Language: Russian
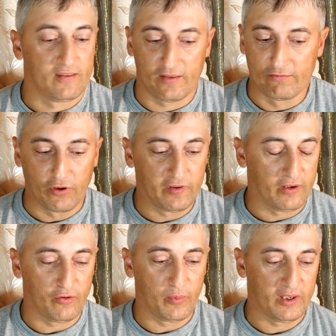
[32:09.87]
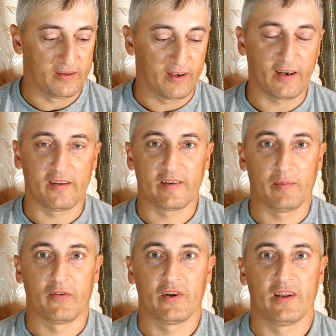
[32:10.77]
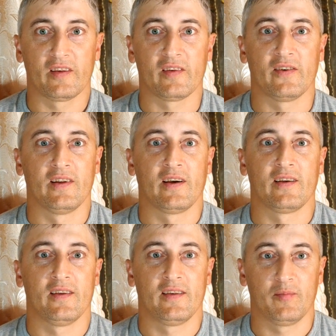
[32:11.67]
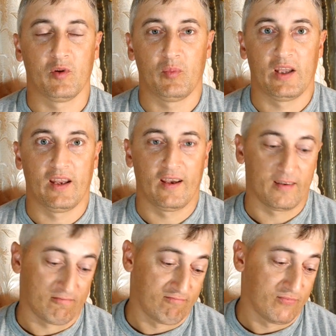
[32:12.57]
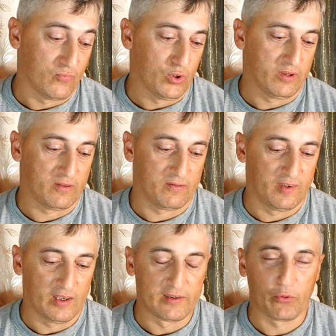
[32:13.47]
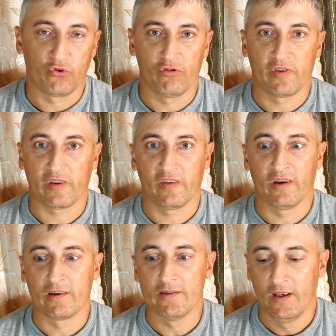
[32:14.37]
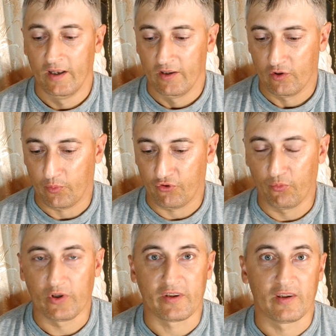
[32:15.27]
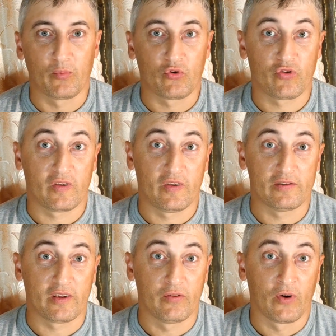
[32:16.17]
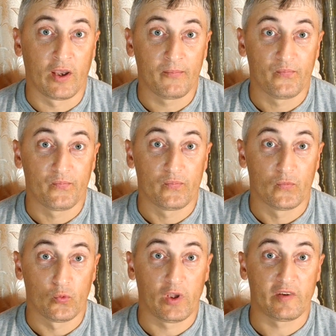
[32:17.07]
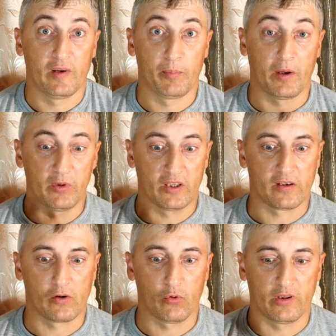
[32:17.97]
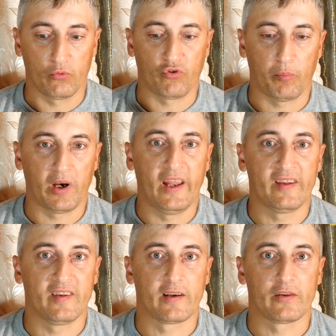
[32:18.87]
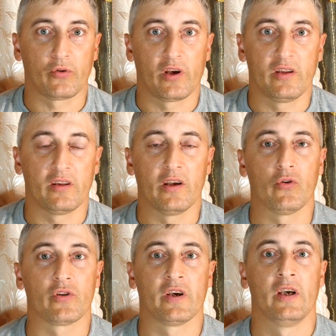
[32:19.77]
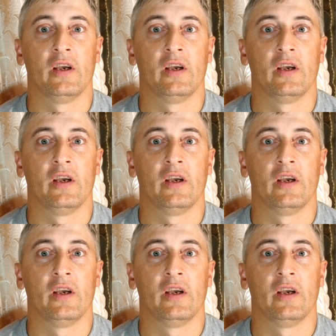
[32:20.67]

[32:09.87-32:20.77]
злостный гуманитарий с самого детства, да, и тем не менее ну, взял, научился, сделал, то почему это не можете сделать и вы, ну, если прям нет какой-то уже болезни, которая не дает